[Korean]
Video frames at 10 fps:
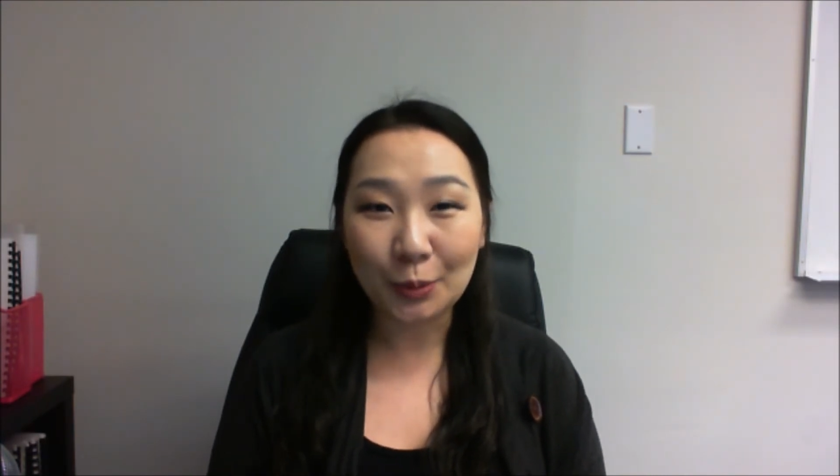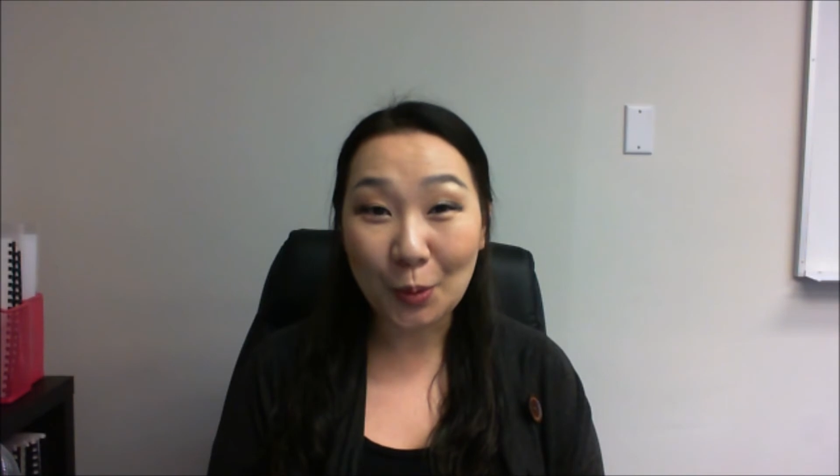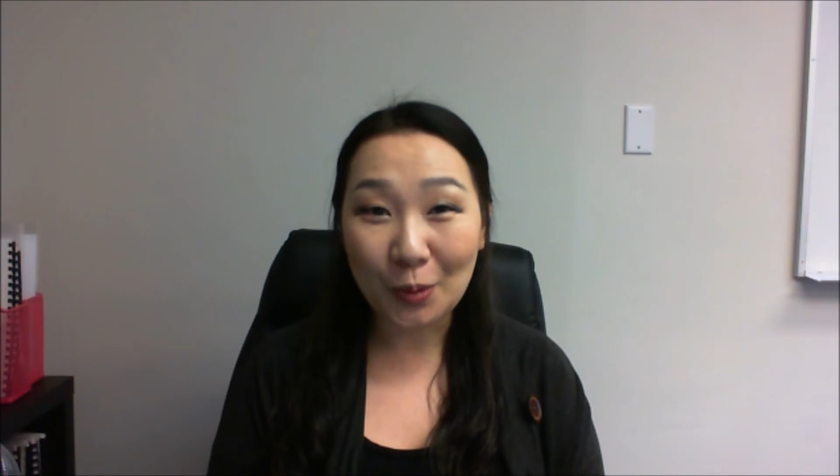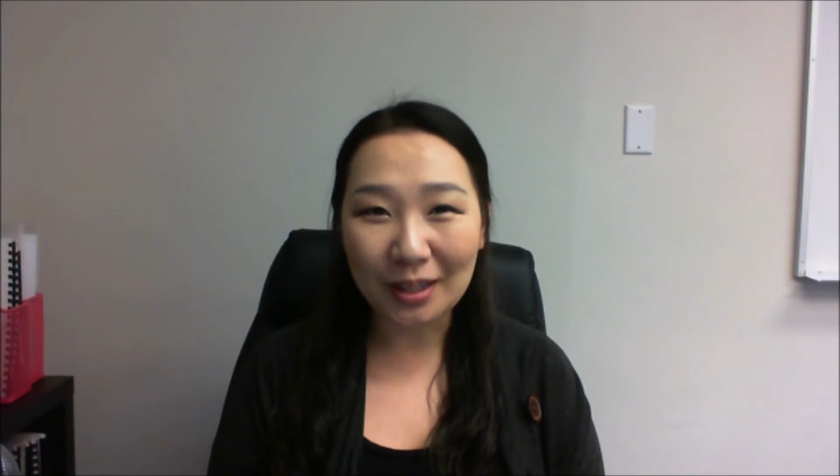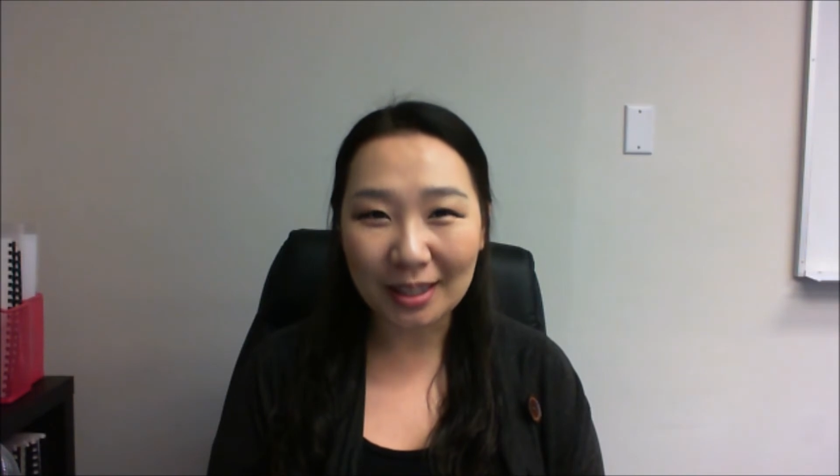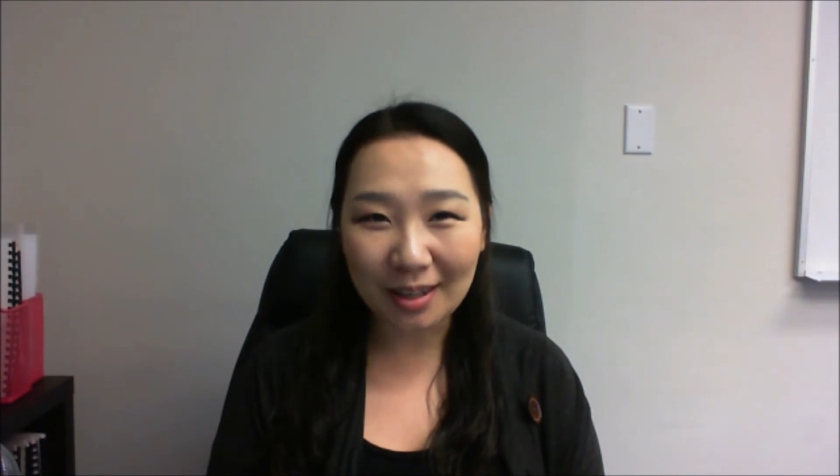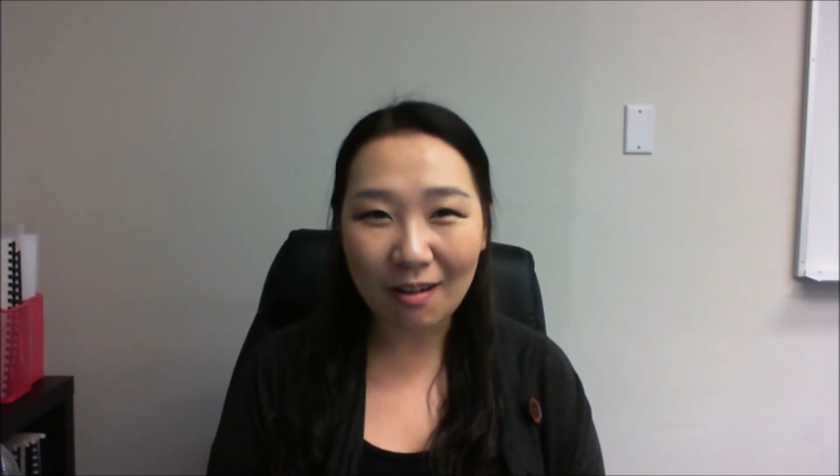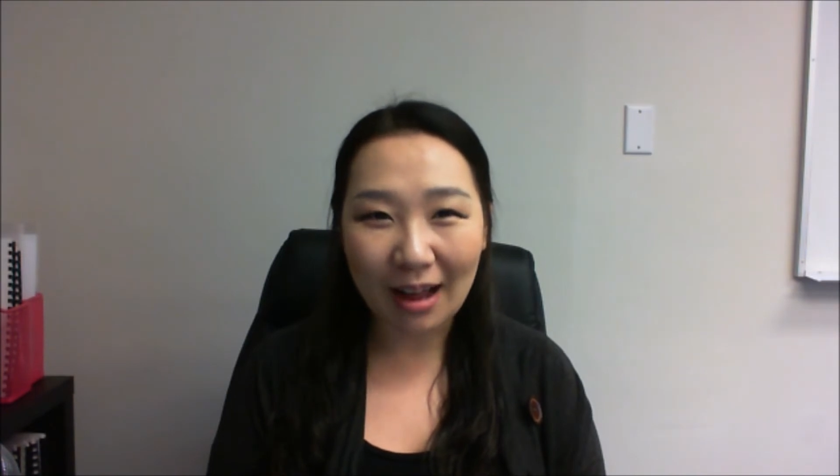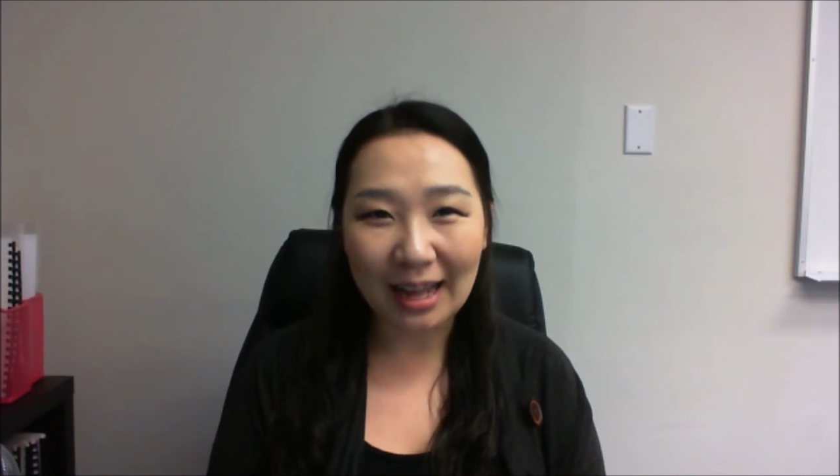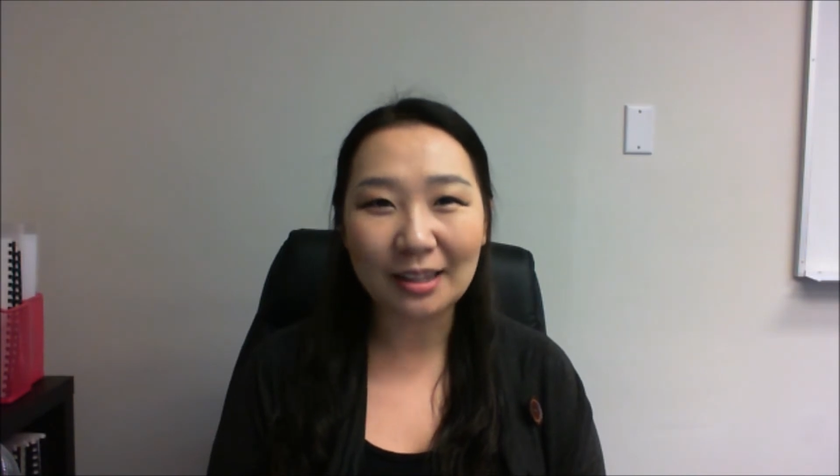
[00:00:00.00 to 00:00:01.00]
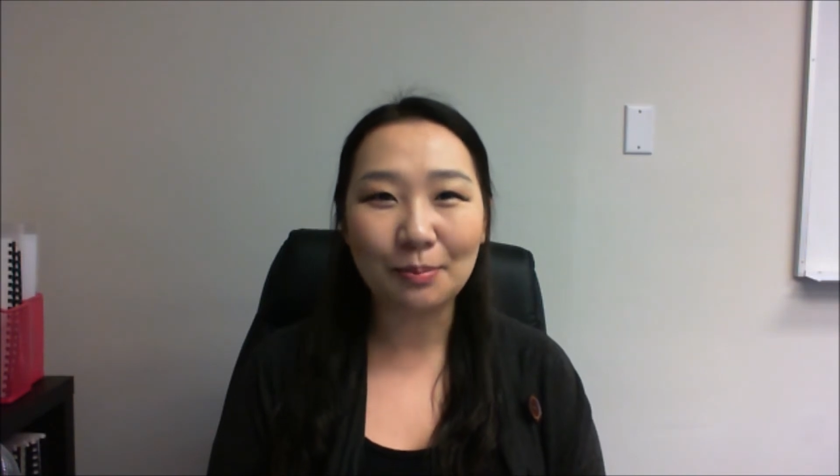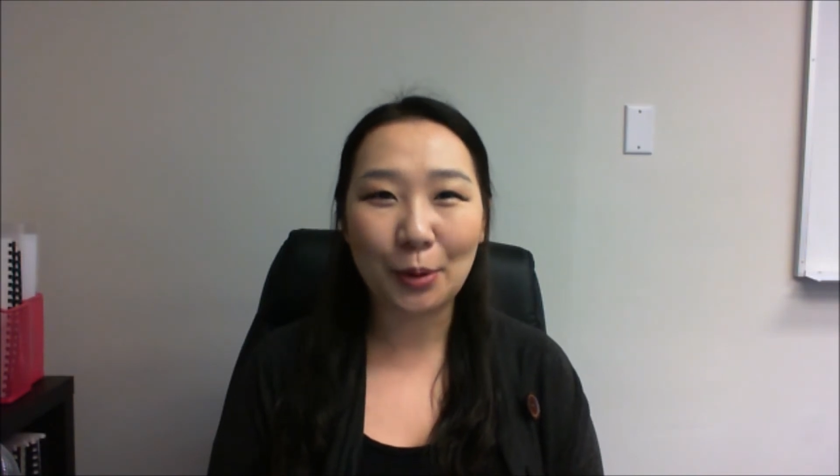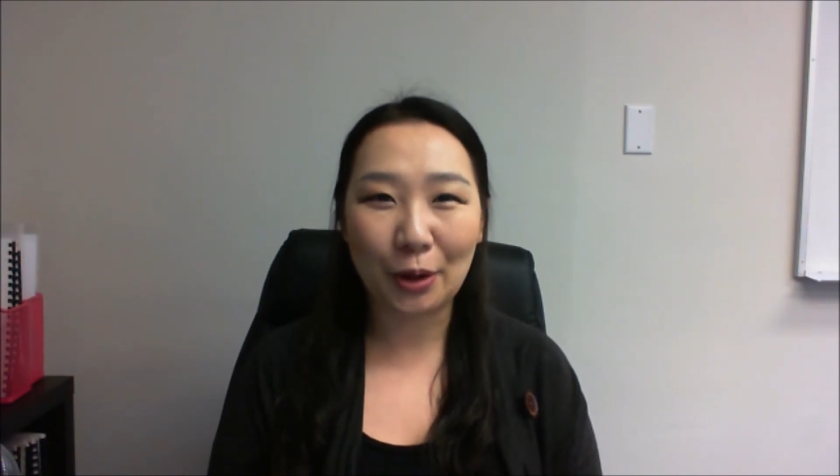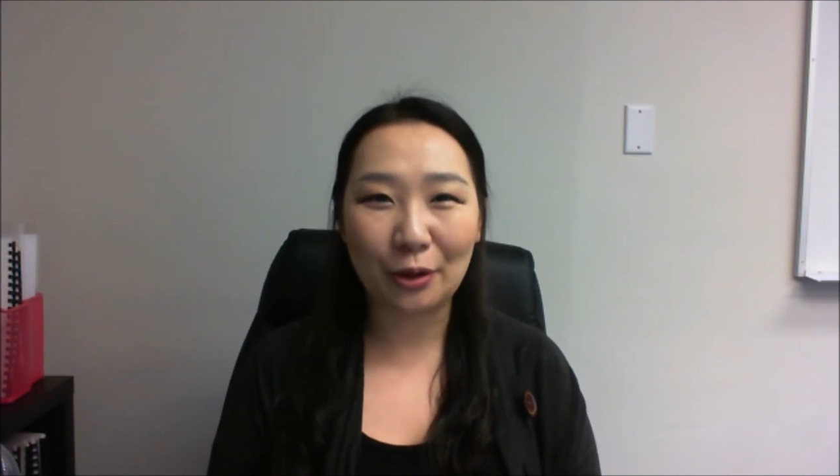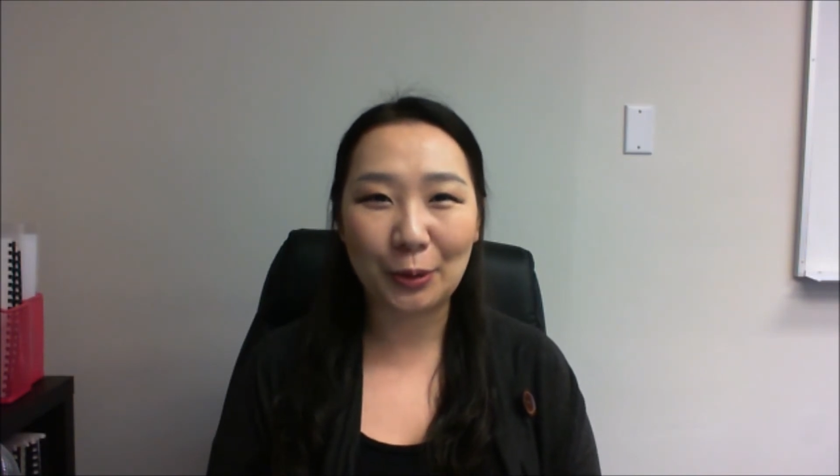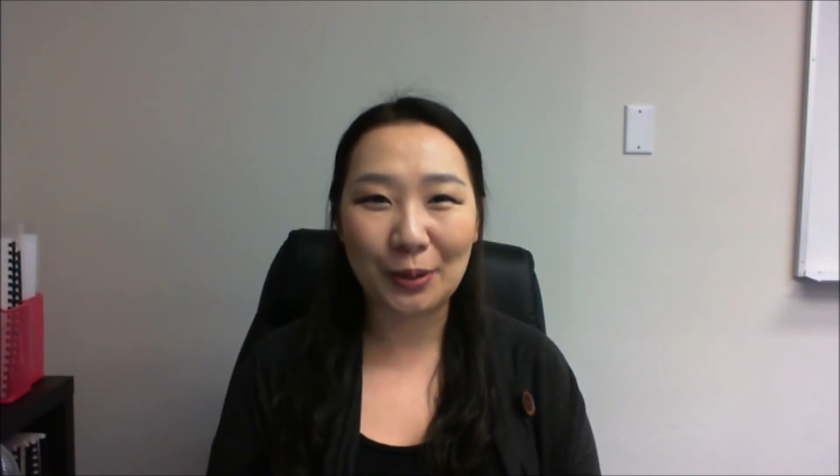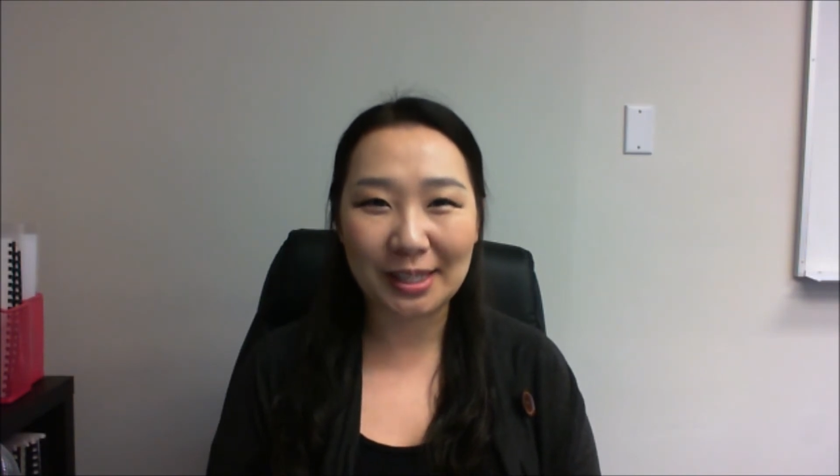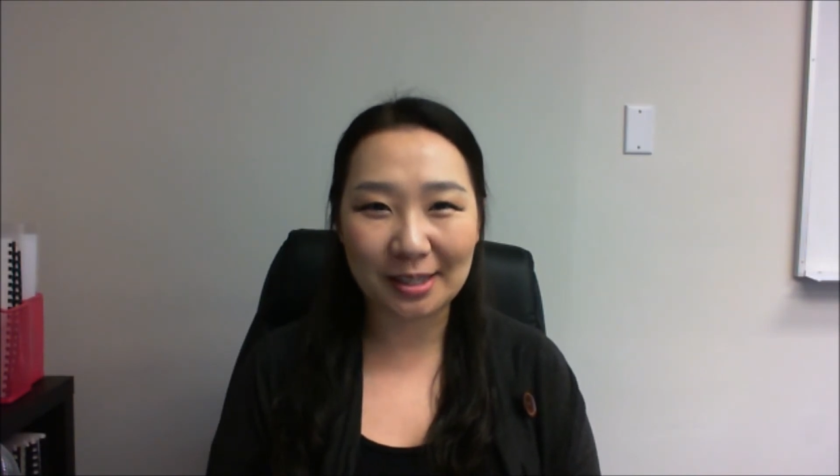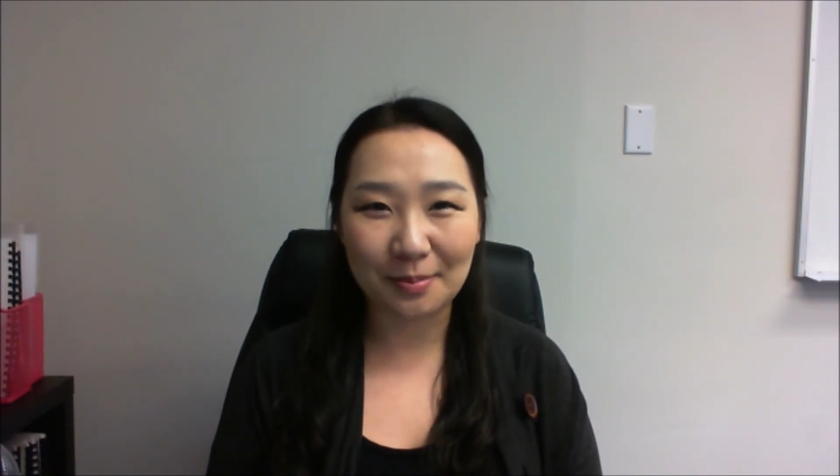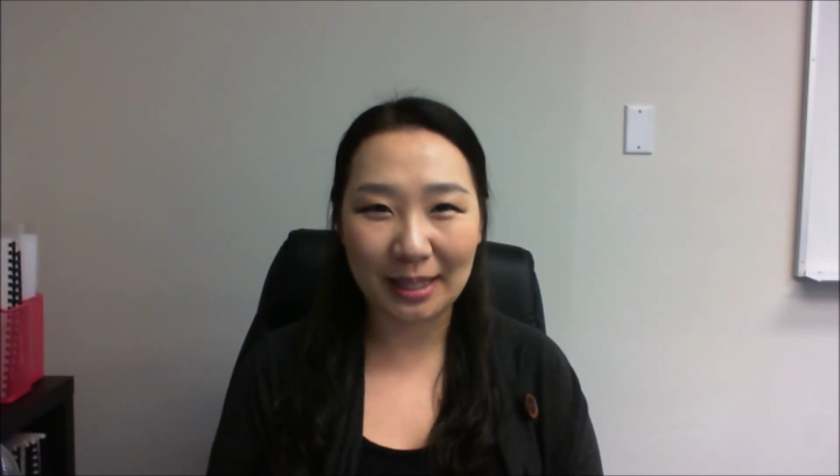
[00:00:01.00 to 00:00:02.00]
또 이러한 표현도
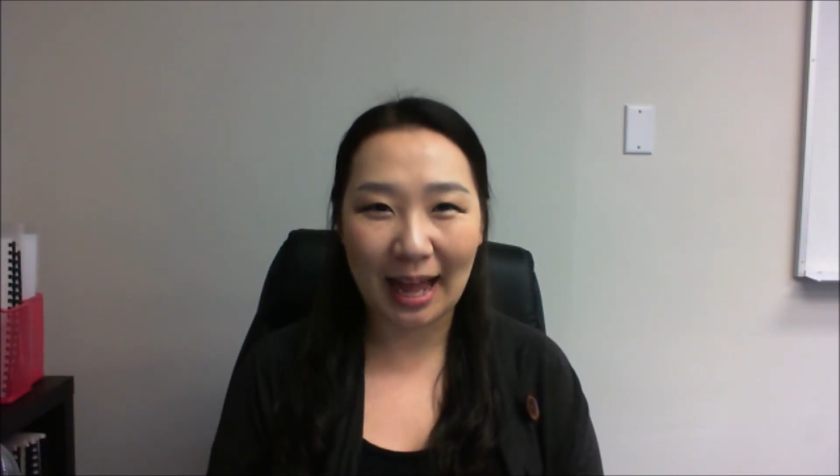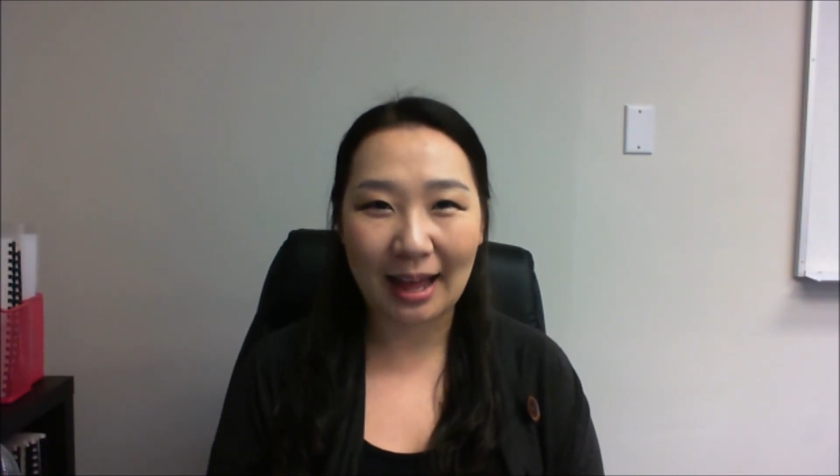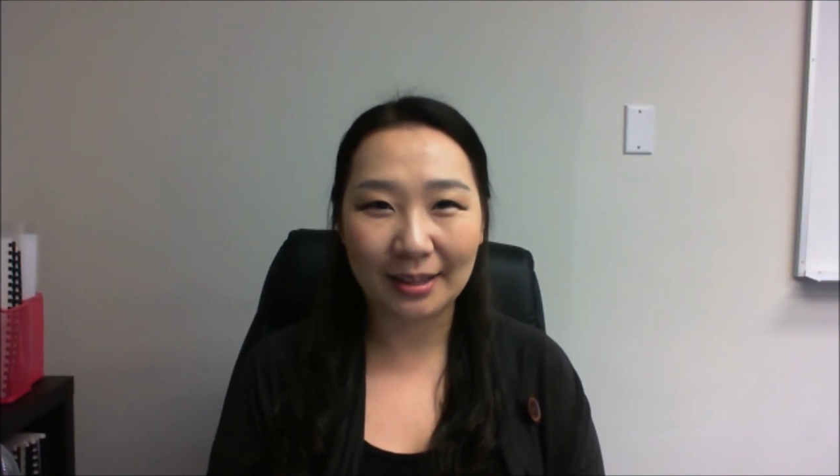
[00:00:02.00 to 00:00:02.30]
있습니다.